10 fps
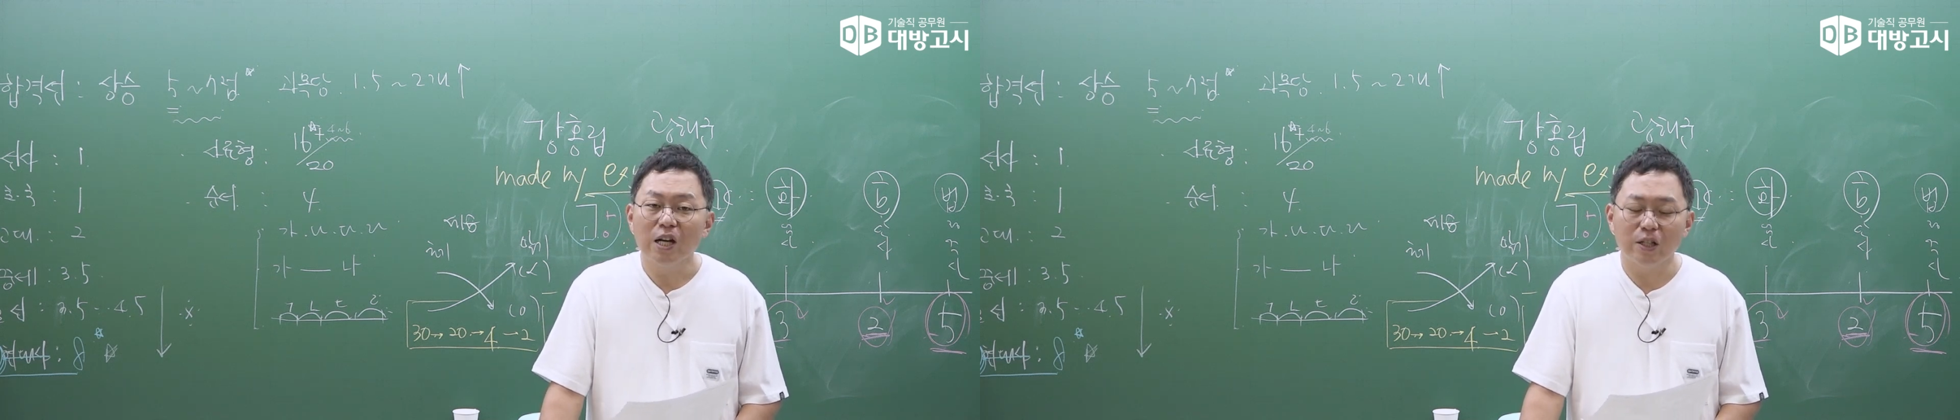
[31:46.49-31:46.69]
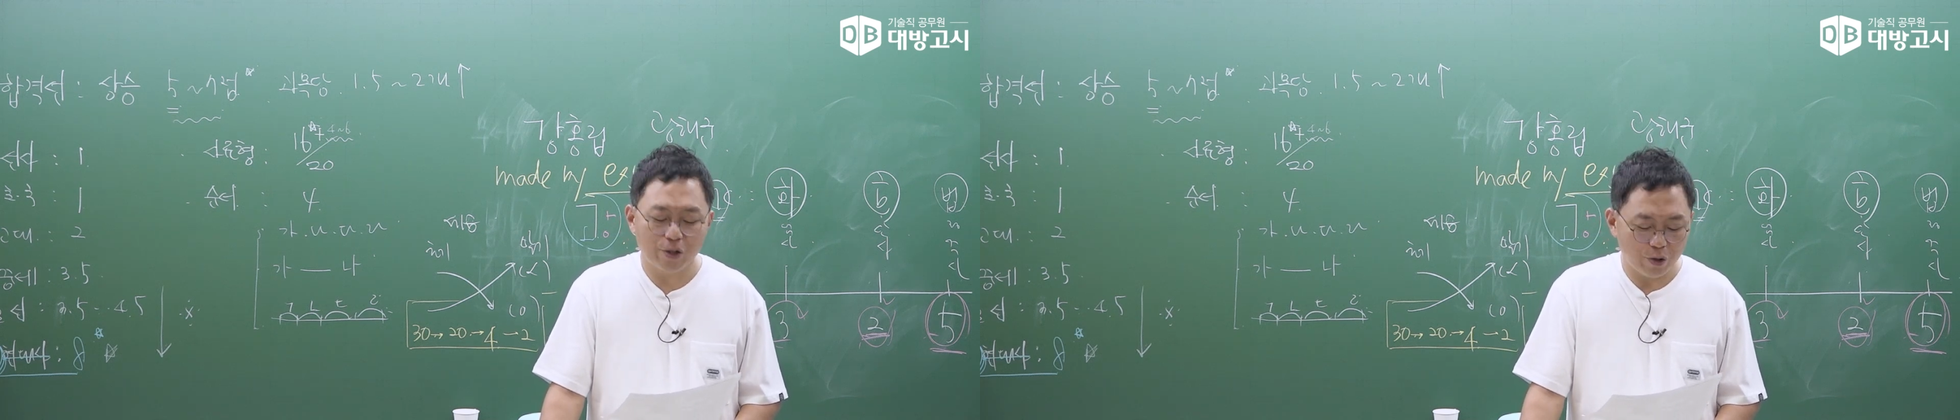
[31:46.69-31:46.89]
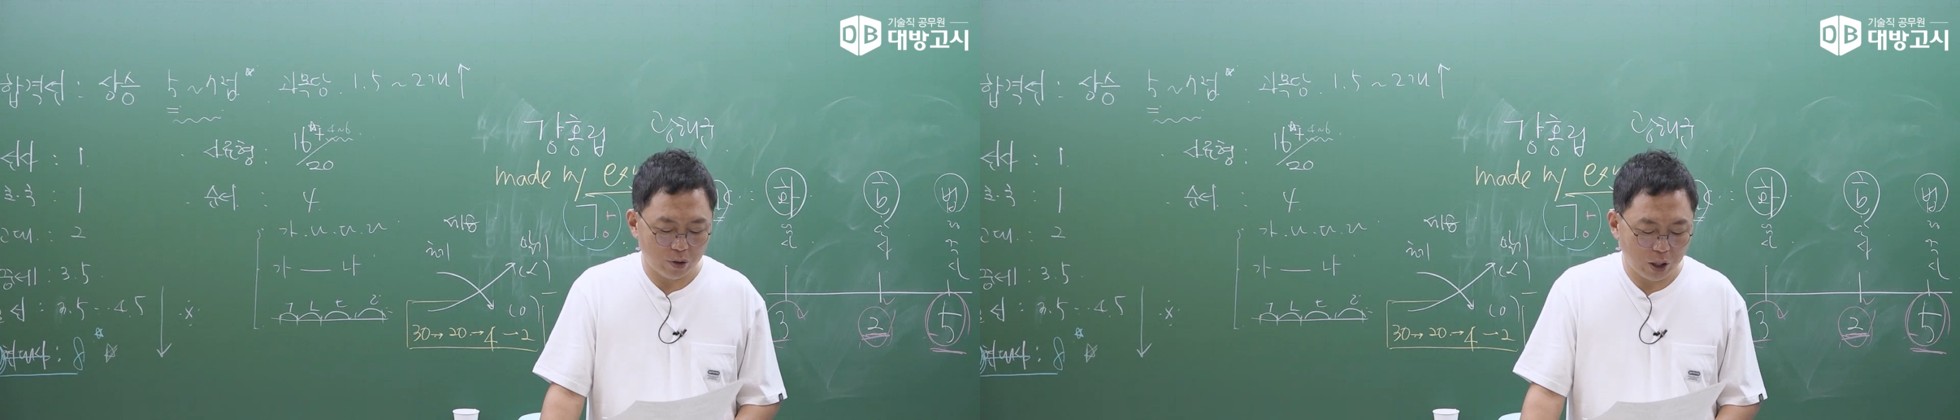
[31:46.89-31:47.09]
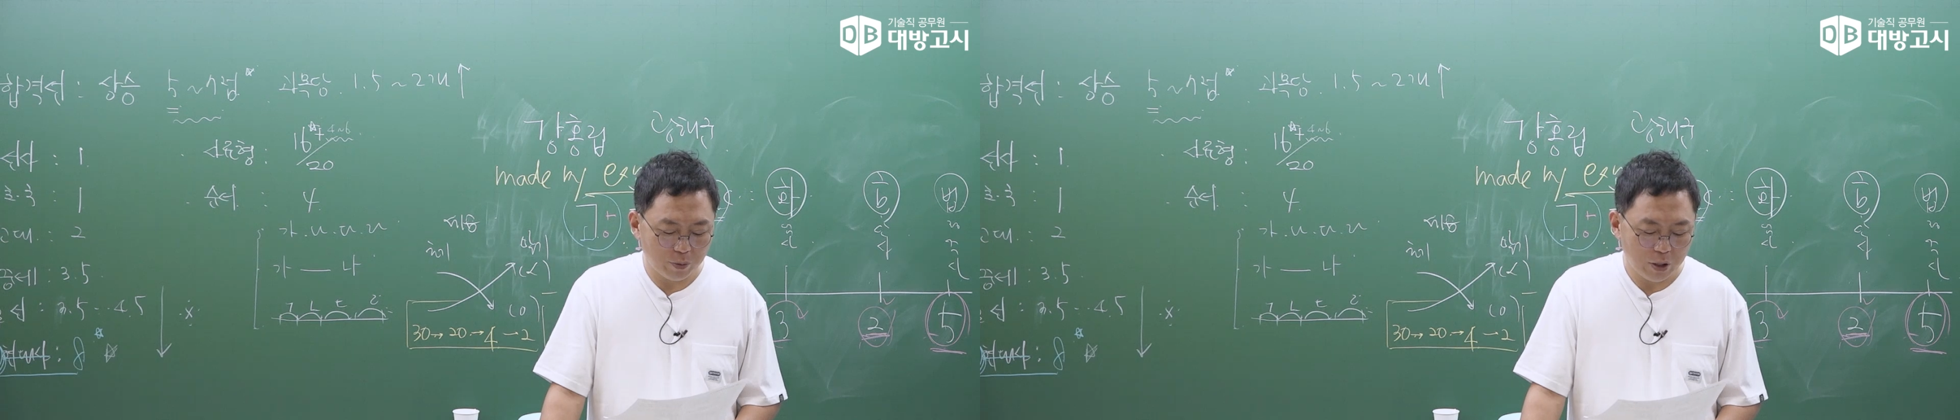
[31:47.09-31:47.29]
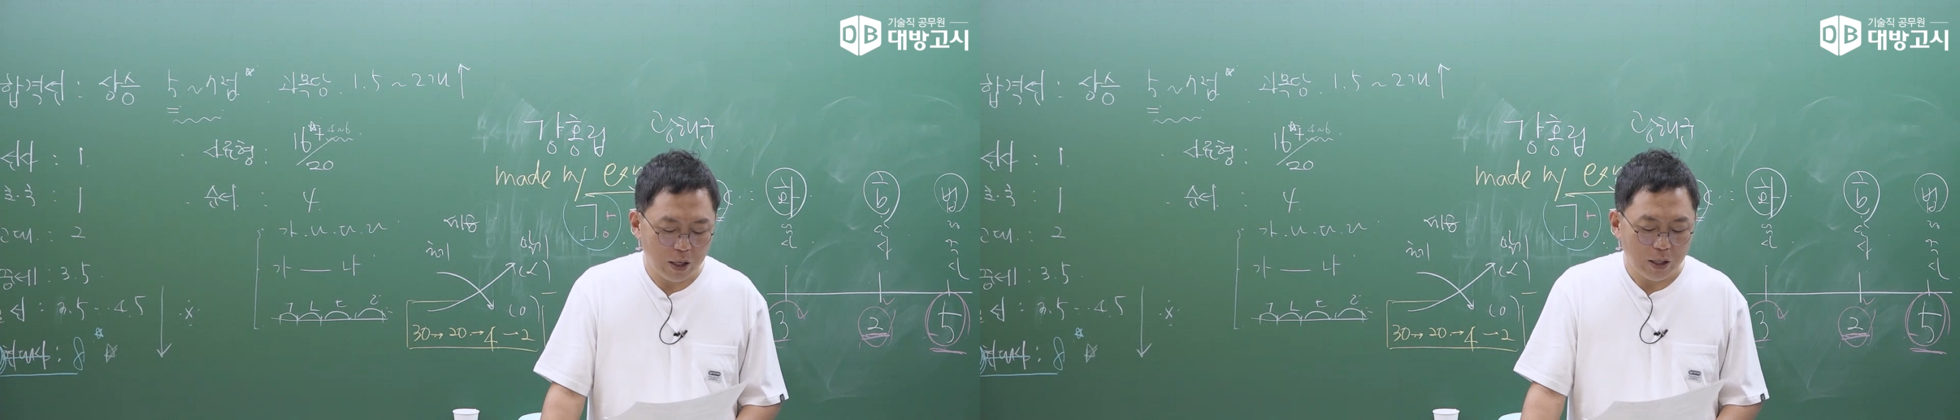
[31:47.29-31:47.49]
그래서
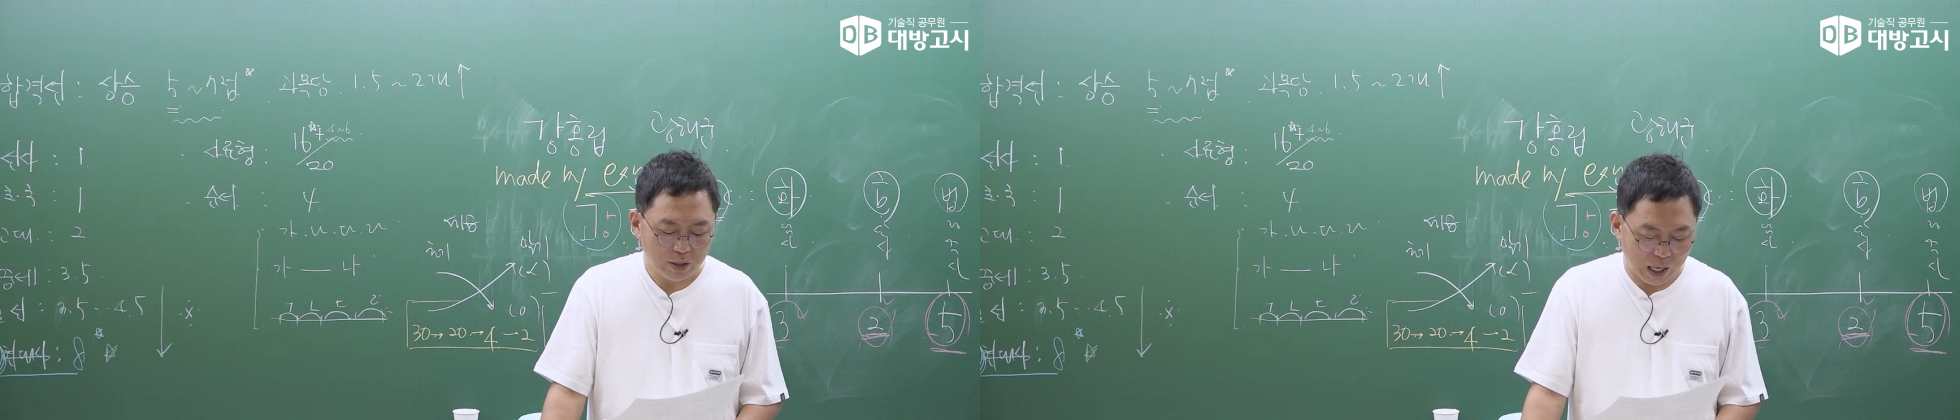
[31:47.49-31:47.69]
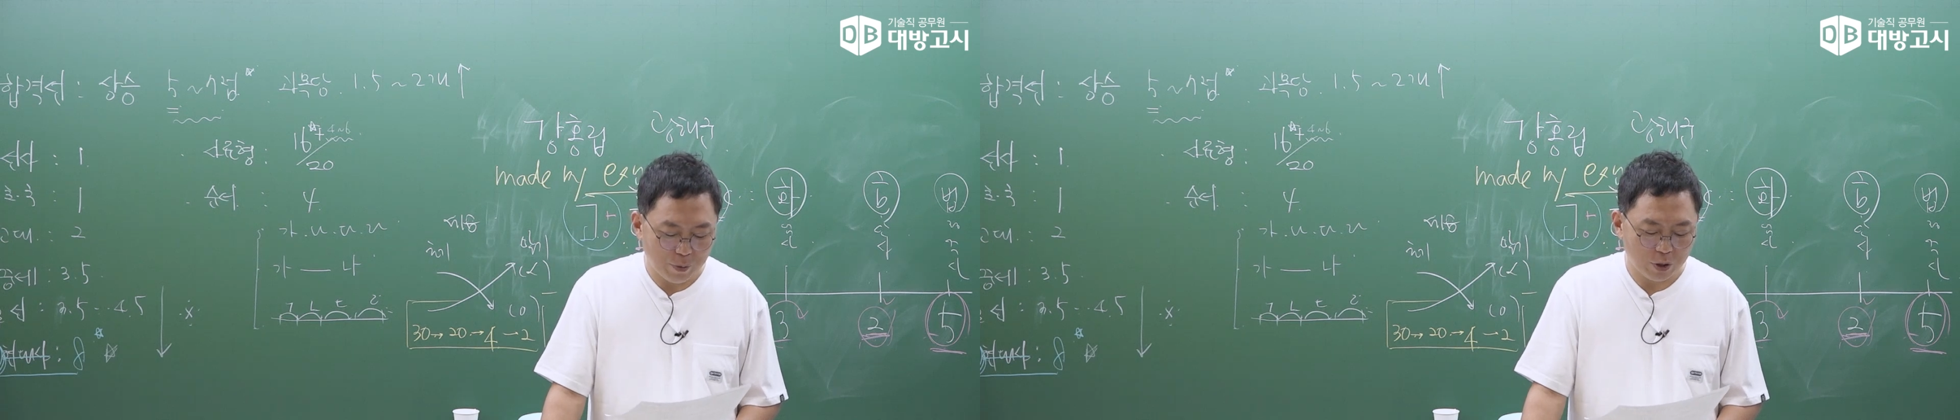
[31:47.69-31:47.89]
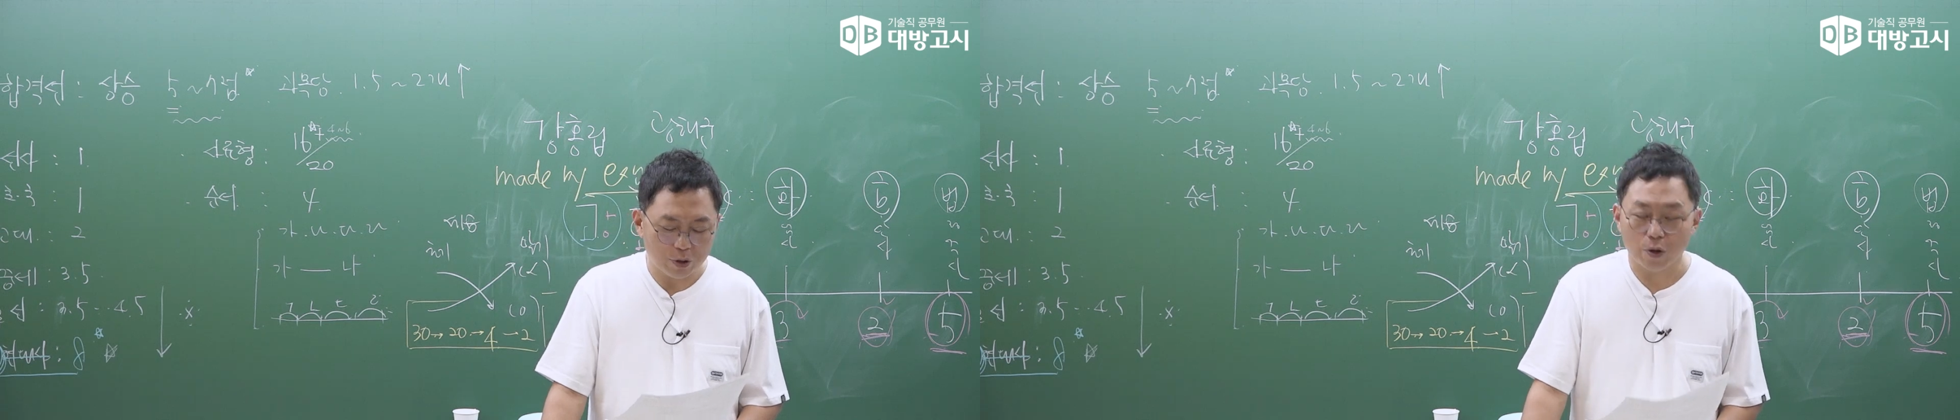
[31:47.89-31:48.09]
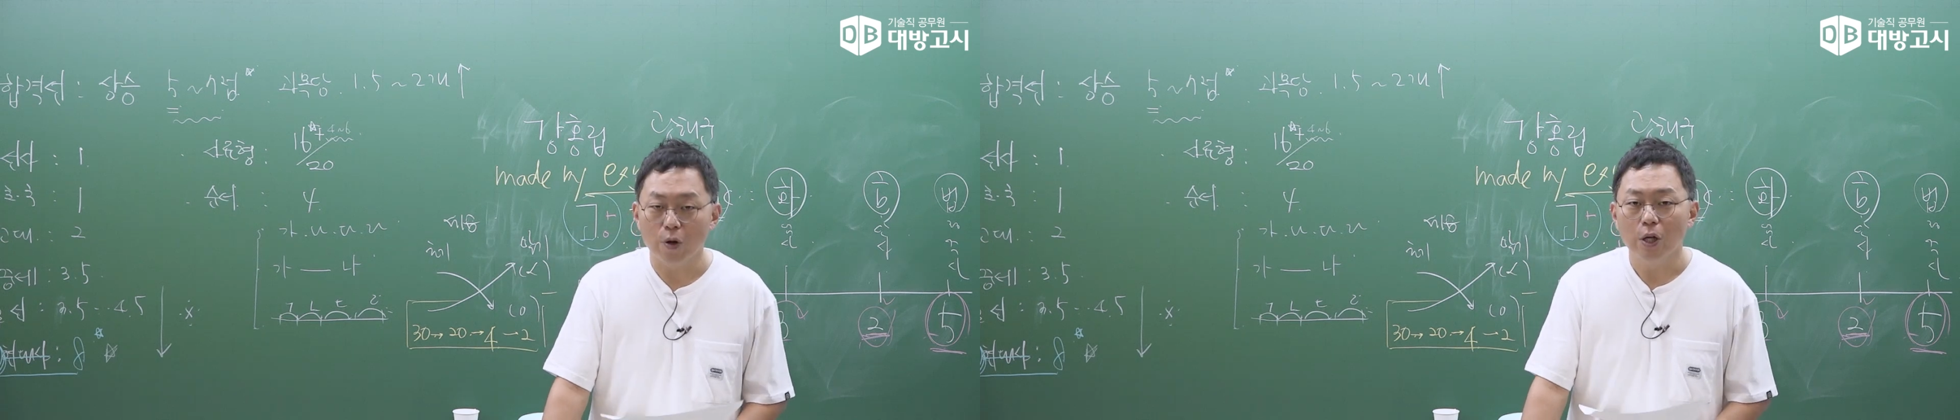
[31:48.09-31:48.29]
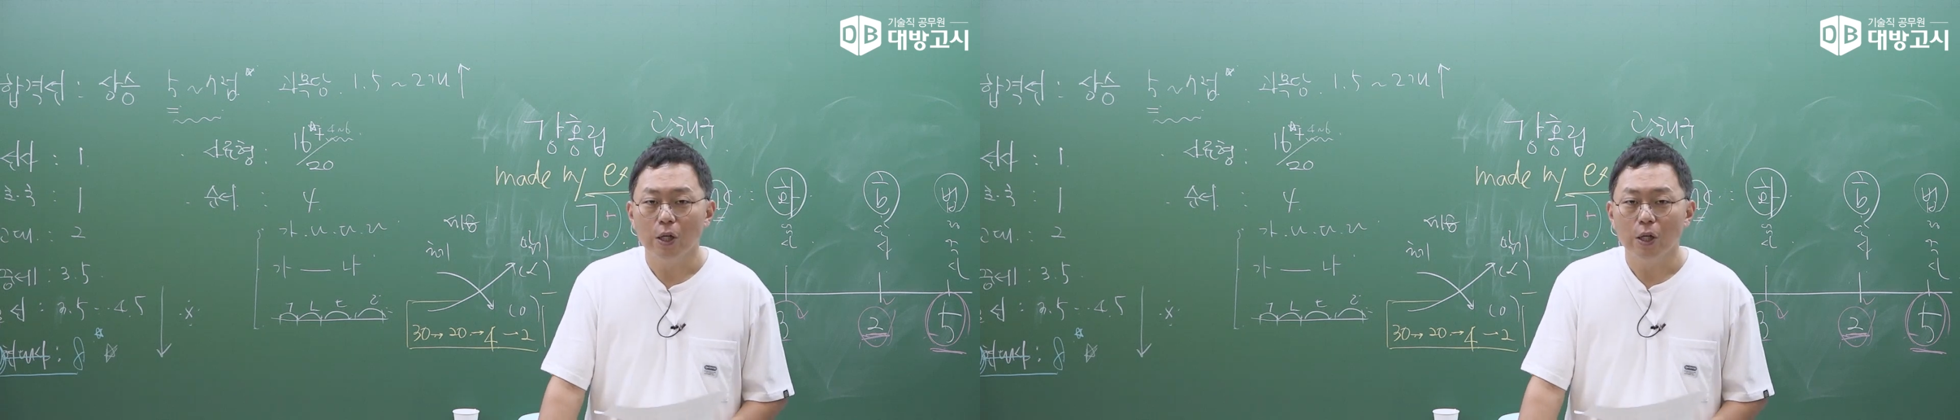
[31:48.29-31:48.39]
정답은 4번이죠.